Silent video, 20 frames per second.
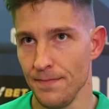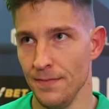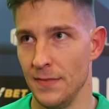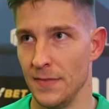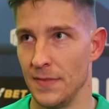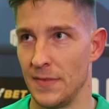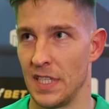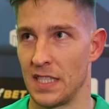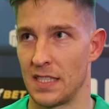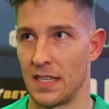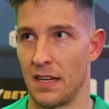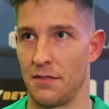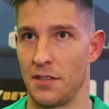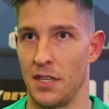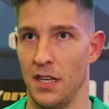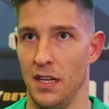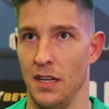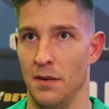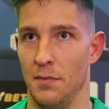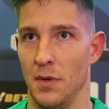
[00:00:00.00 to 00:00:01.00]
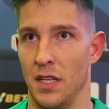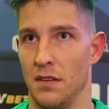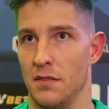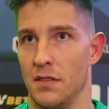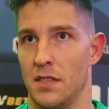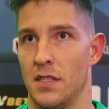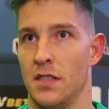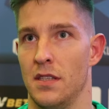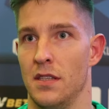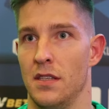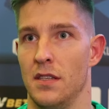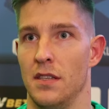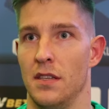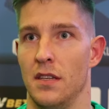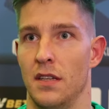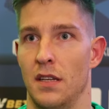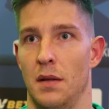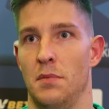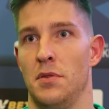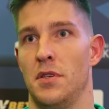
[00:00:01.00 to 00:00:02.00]
Nie zawsze będąc e,
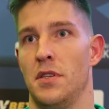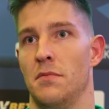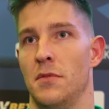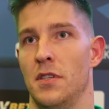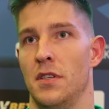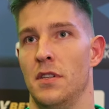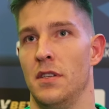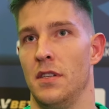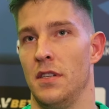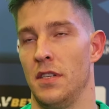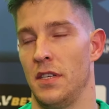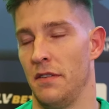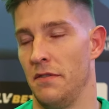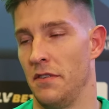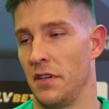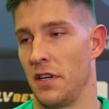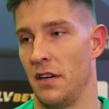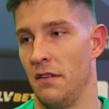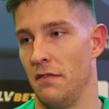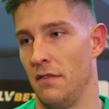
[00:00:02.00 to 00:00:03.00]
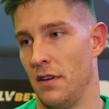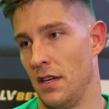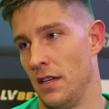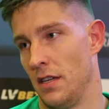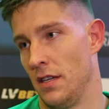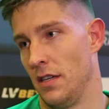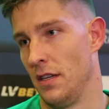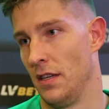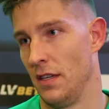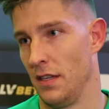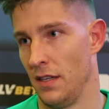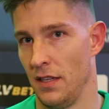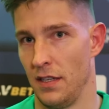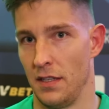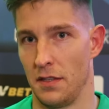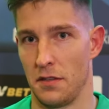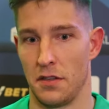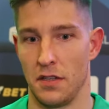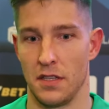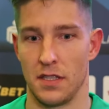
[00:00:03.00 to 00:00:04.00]
lepszym się wygrywa i,
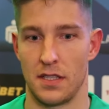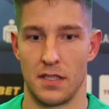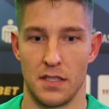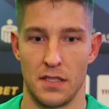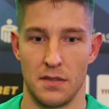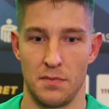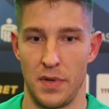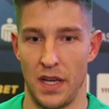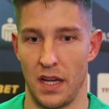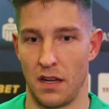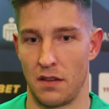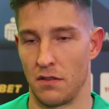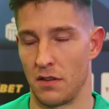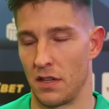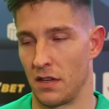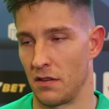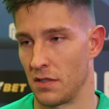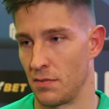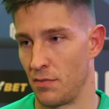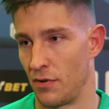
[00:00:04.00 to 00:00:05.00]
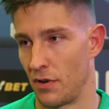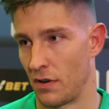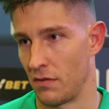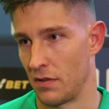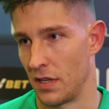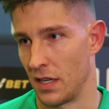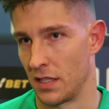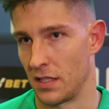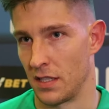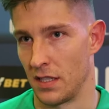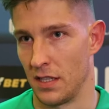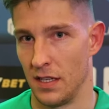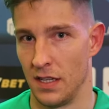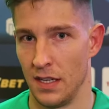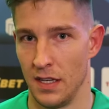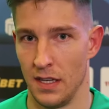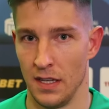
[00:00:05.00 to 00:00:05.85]
i to jest piękno tego sportu, także